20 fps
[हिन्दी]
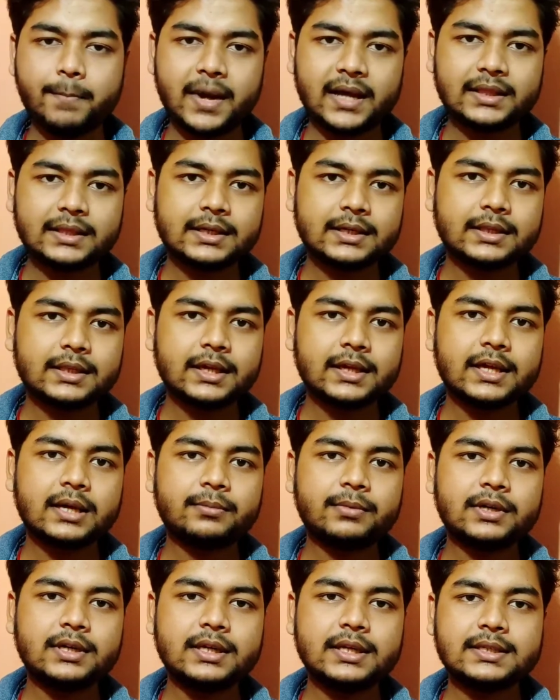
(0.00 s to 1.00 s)
बात करते हैं
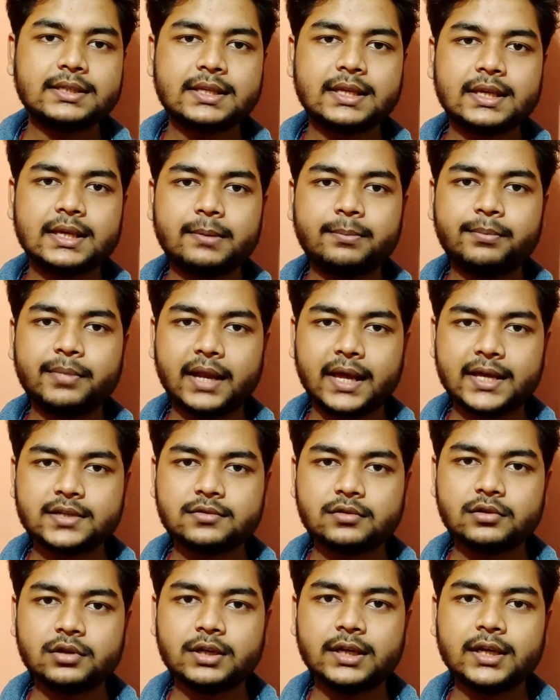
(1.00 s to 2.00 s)
यहाँ पर इसके
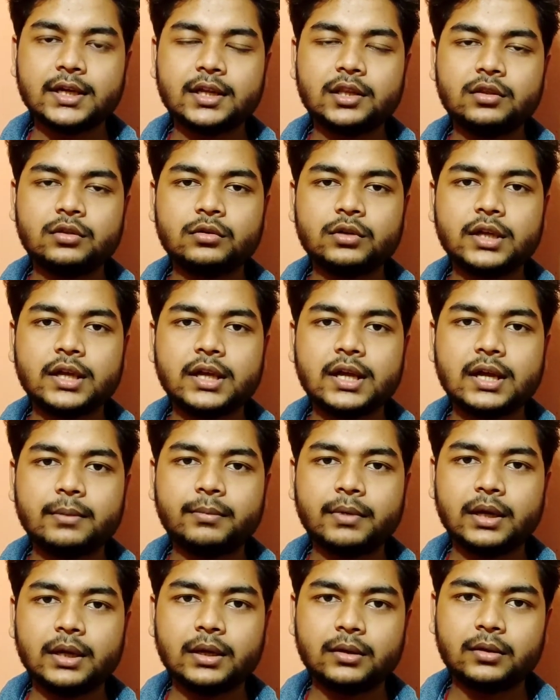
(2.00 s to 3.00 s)
प्राइस को लेके तो ये
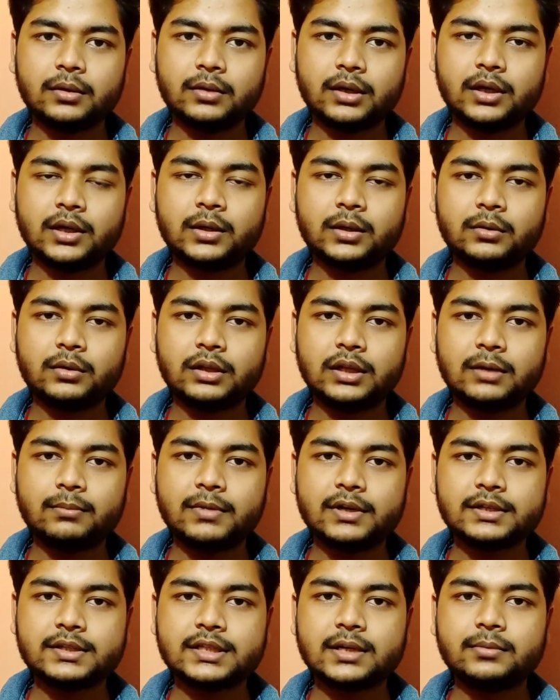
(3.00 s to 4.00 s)

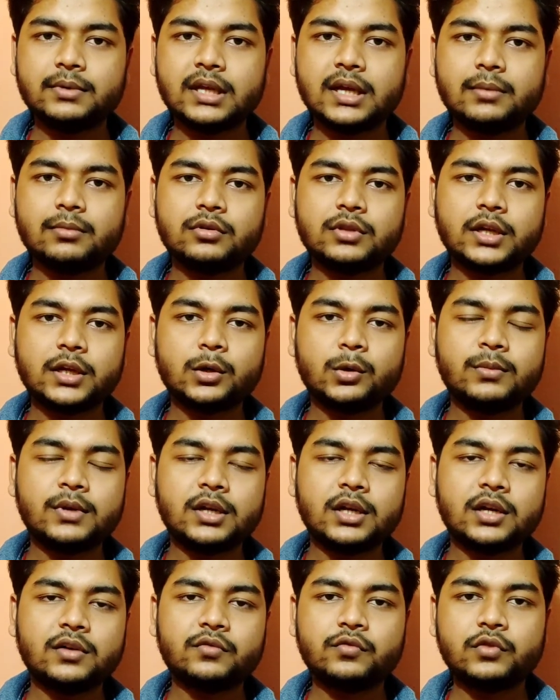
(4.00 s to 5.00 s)
लगभग से अभी आपको देखने को
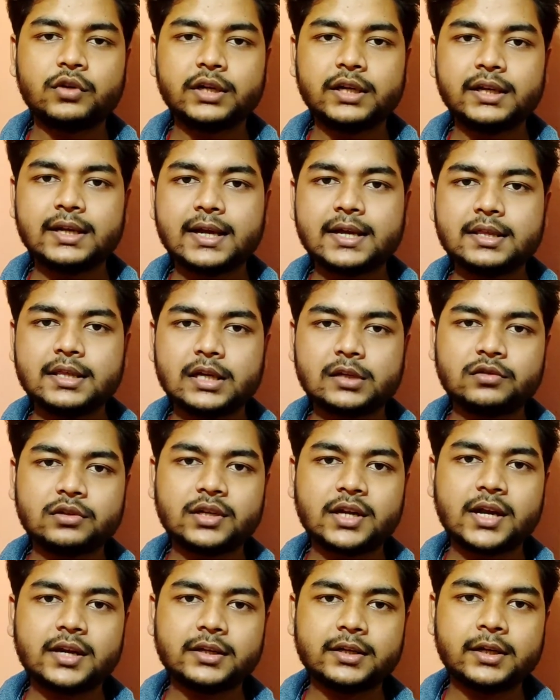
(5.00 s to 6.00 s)
मिलेगा फोर्टी नाइन
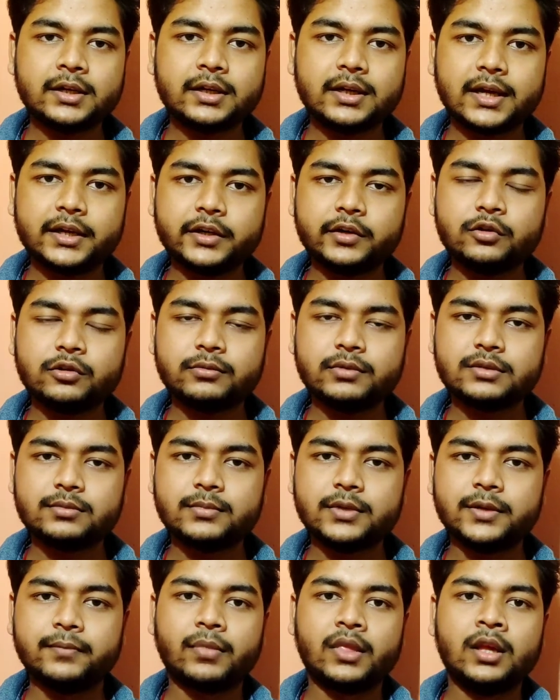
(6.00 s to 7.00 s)
थाउजेंड नाइन हंड्रेड नाइन्टी
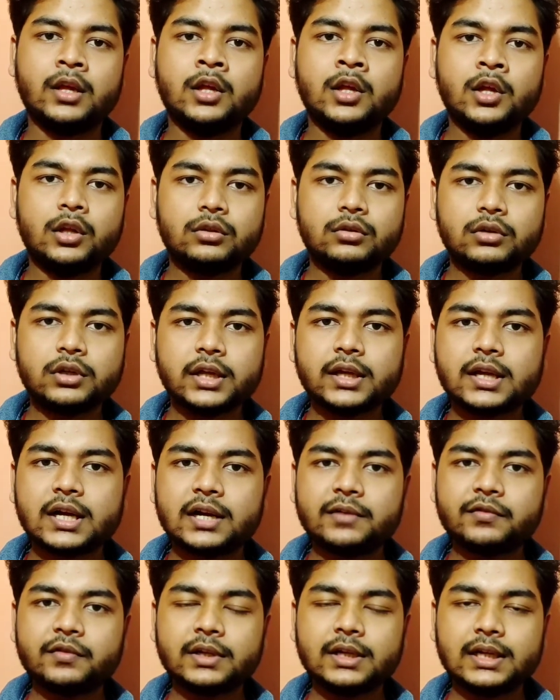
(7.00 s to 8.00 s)
रुपीज़ में तो ये
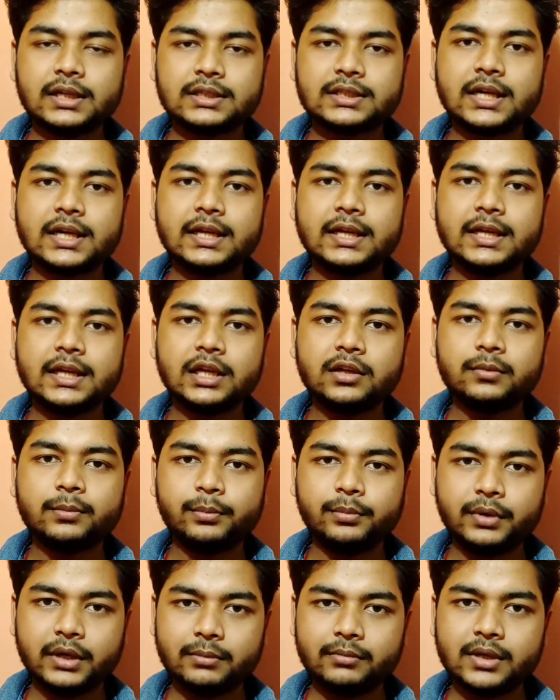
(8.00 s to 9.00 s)
काफ़ी अच्छा एक
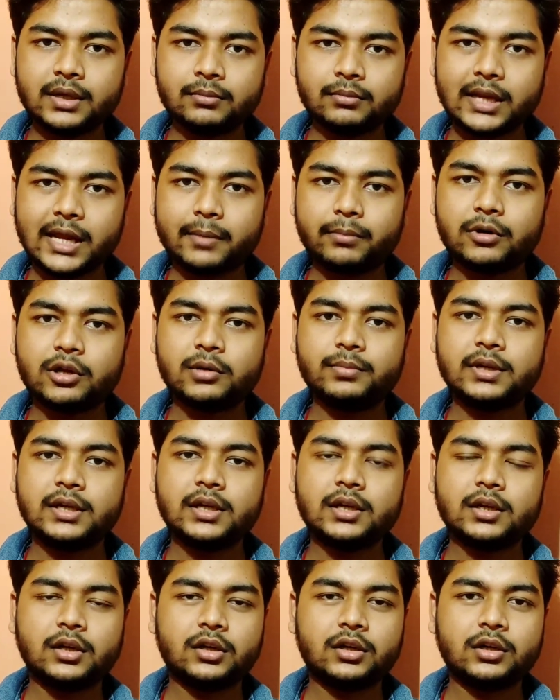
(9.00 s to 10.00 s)
प्रीमियम लैपटॉप
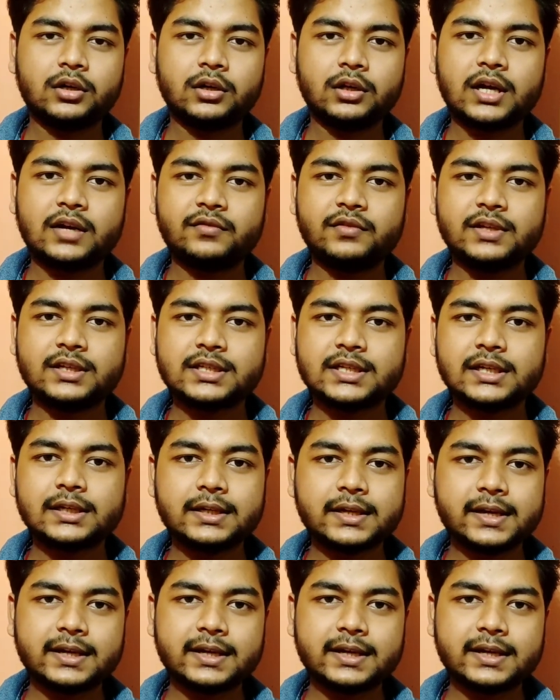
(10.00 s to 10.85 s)
है और काफ़ी अच्छा